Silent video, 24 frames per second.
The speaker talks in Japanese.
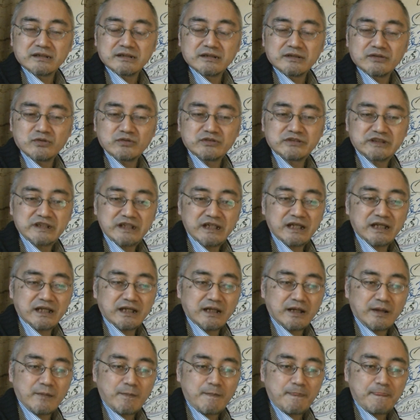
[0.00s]
そして
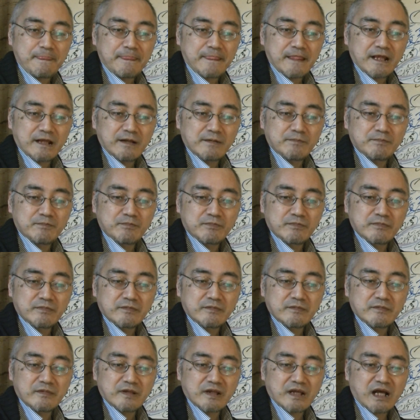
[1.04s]

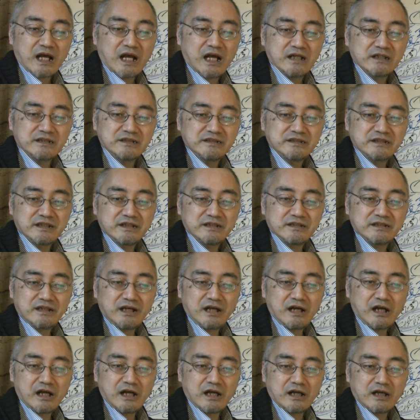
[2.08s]
完全
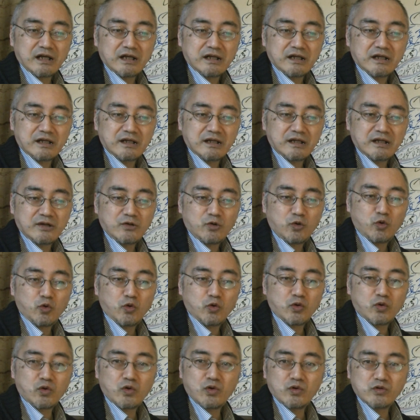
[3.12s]
な
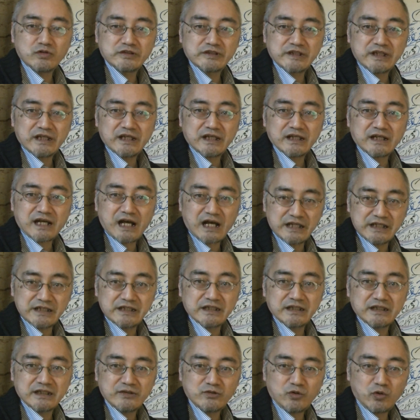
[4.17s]
方向性解
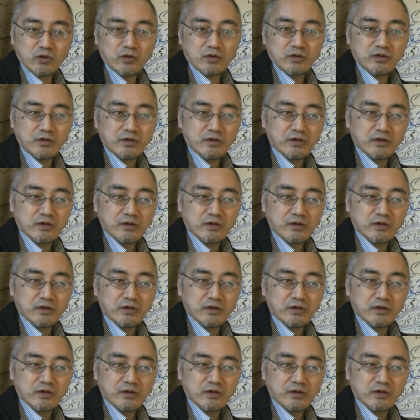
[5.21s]
を